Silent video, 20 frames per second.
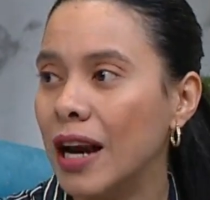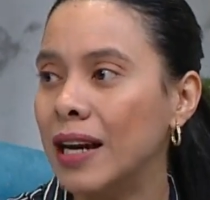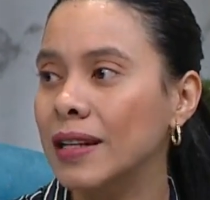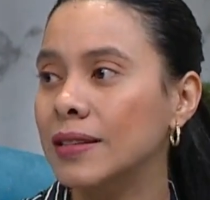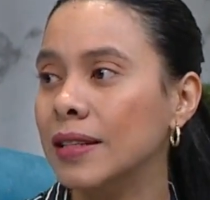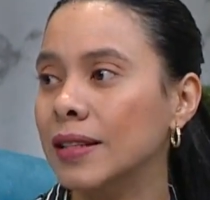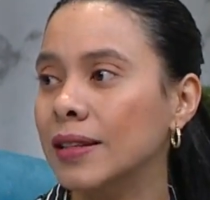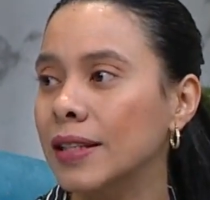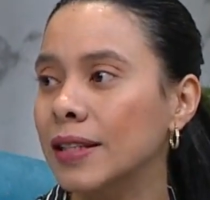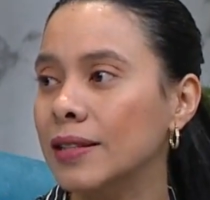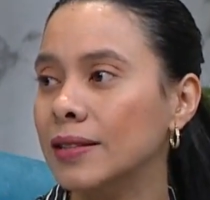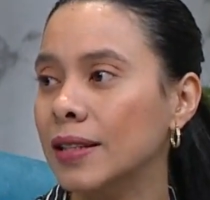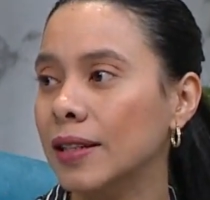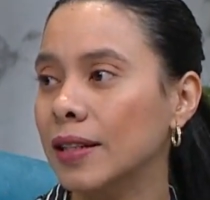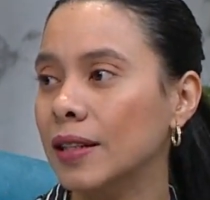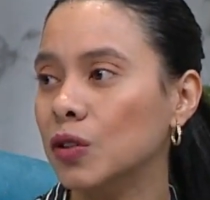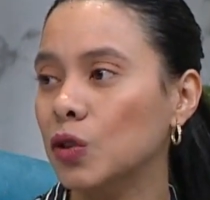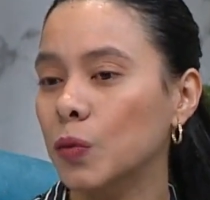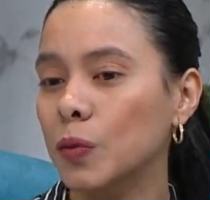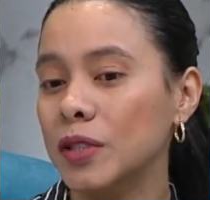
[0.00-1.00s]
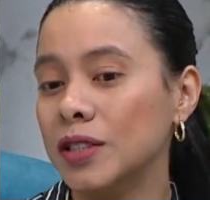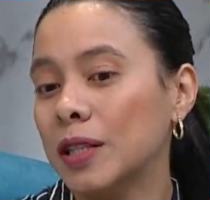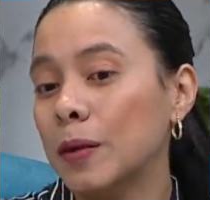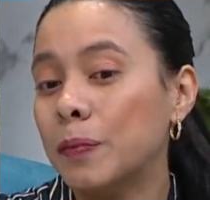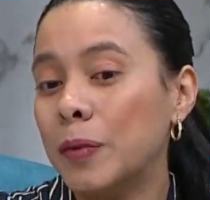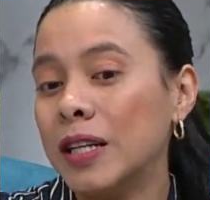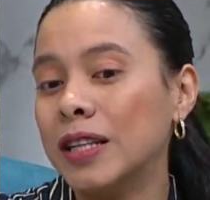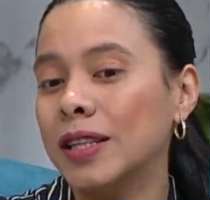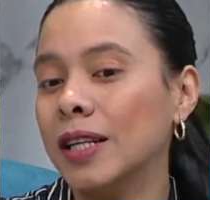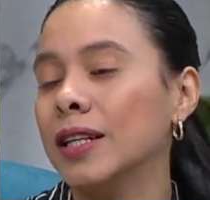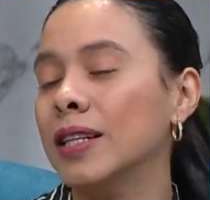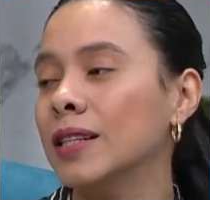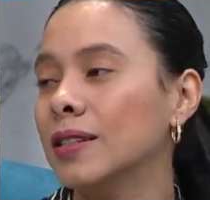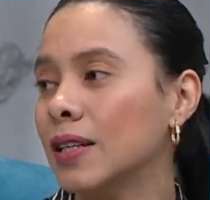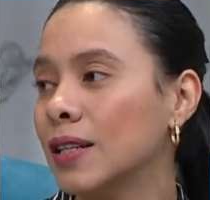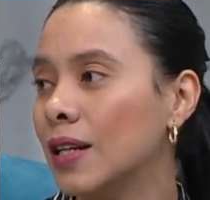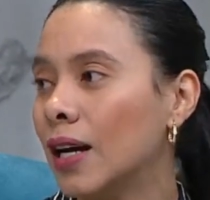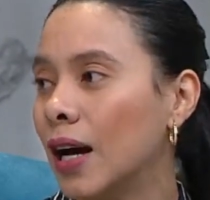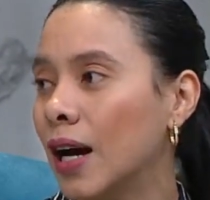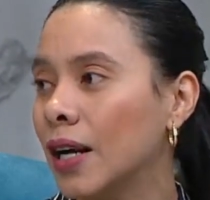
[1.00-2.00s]
al sentirse que estos pacientes
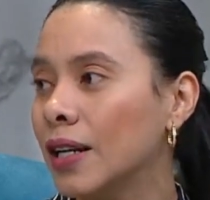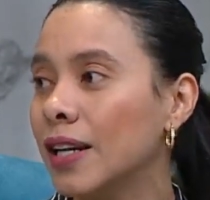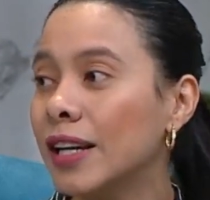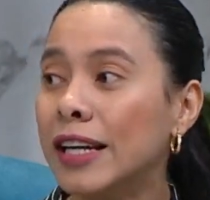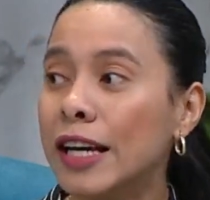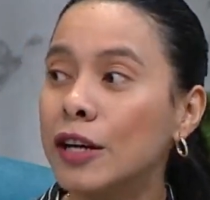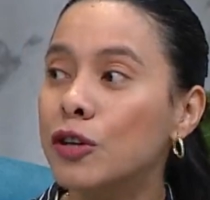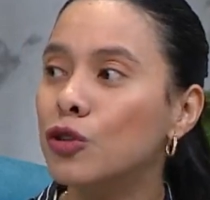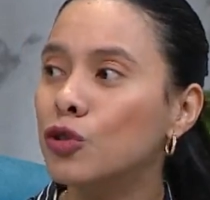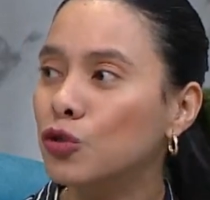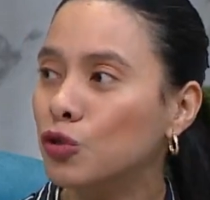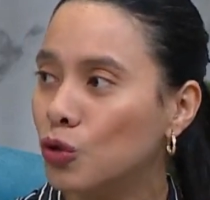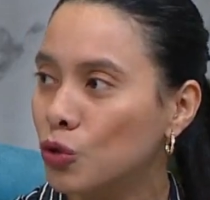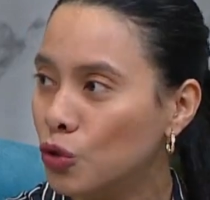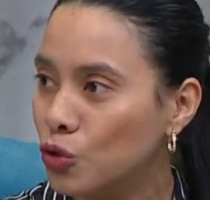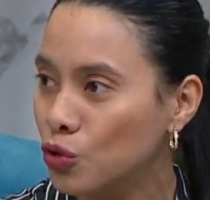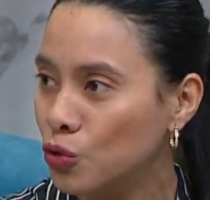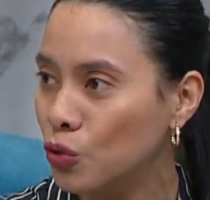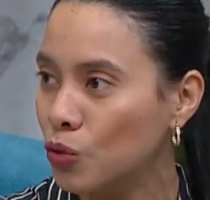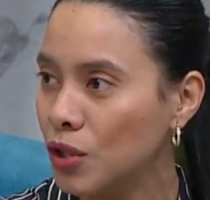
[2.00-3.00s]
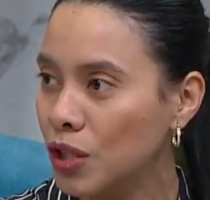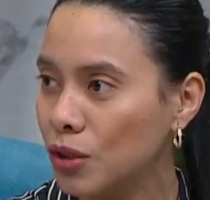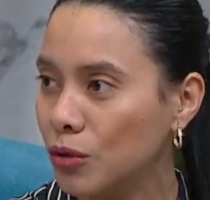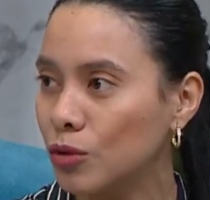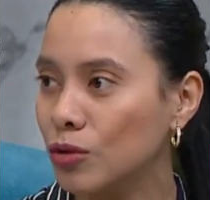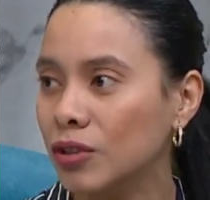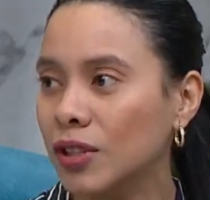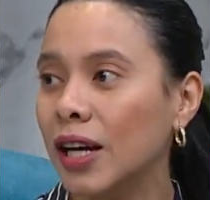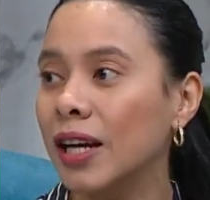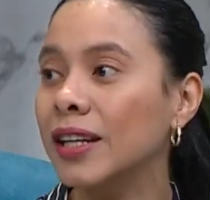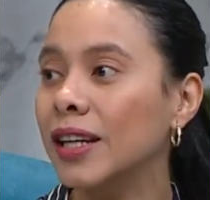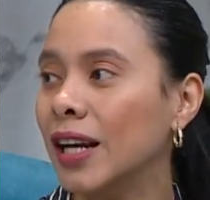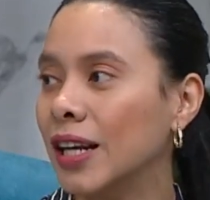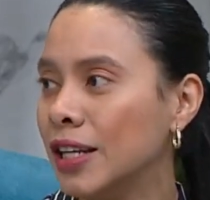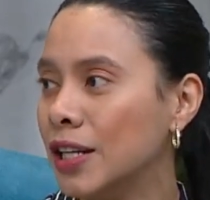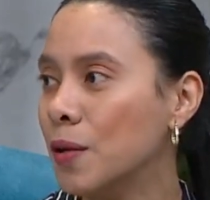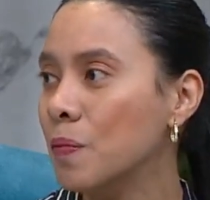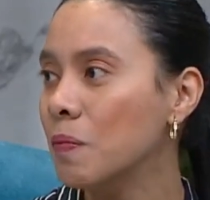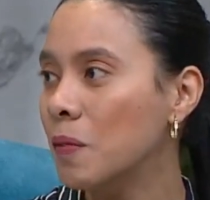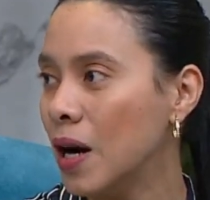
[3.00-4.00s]
pertenecen a alguien que no son los únicos, que hay
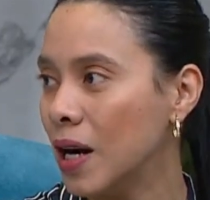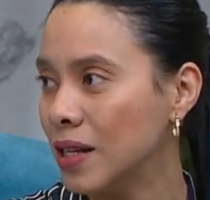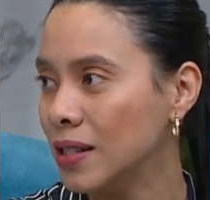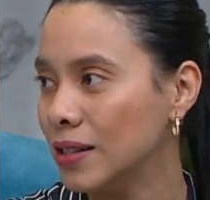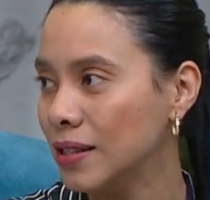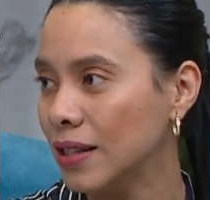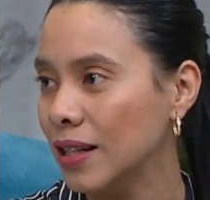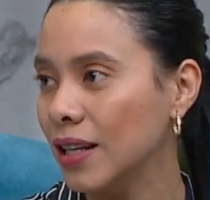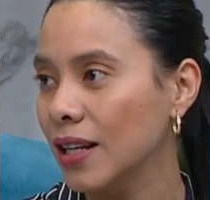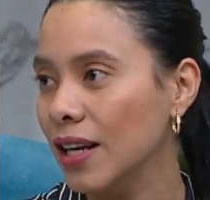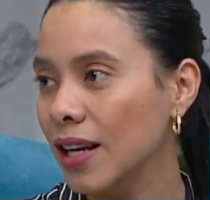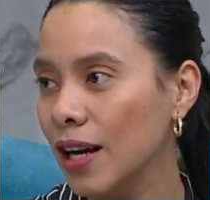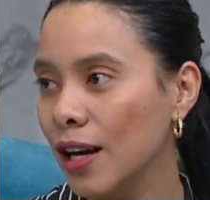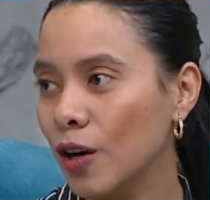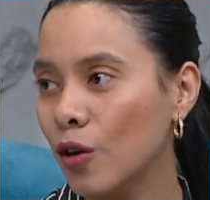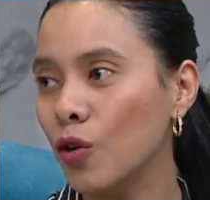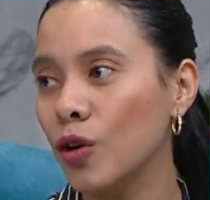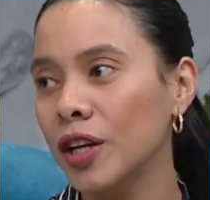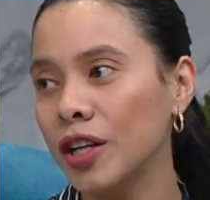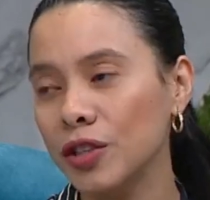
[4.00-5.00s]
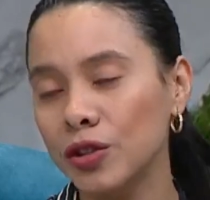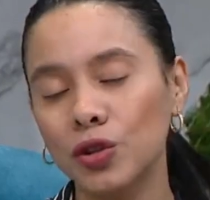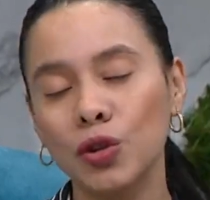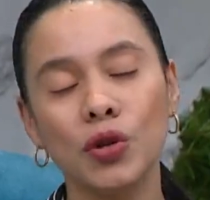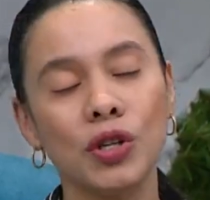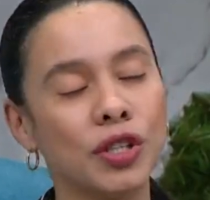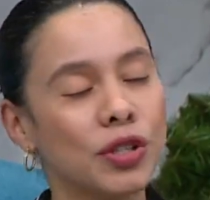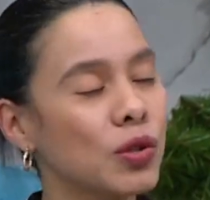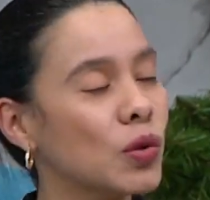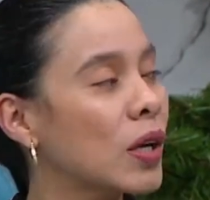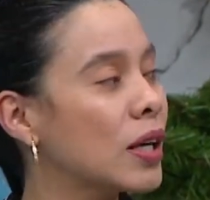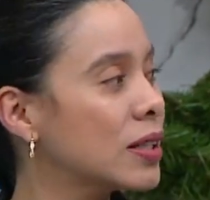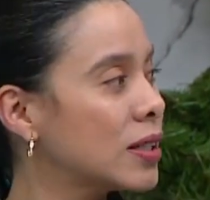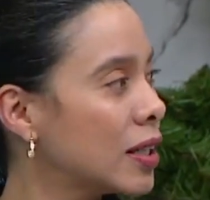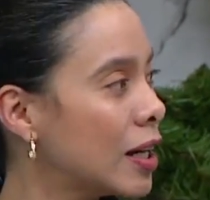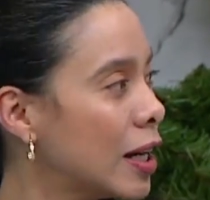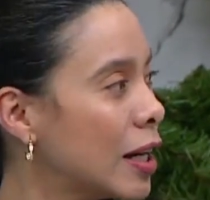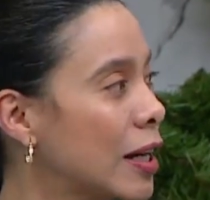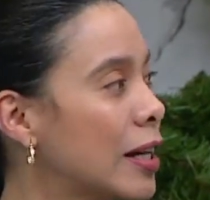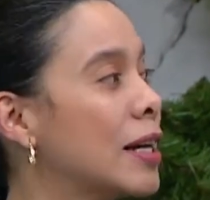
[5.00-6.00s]
alguien más. Con esto, o eso
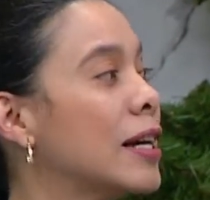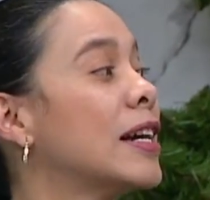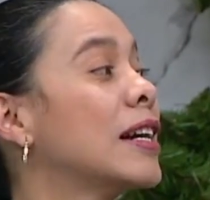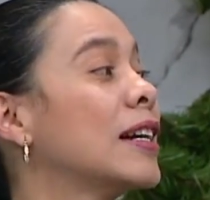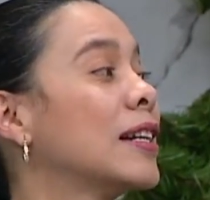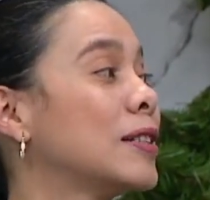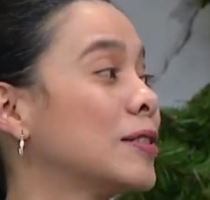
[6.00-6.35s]
hace... apoyo de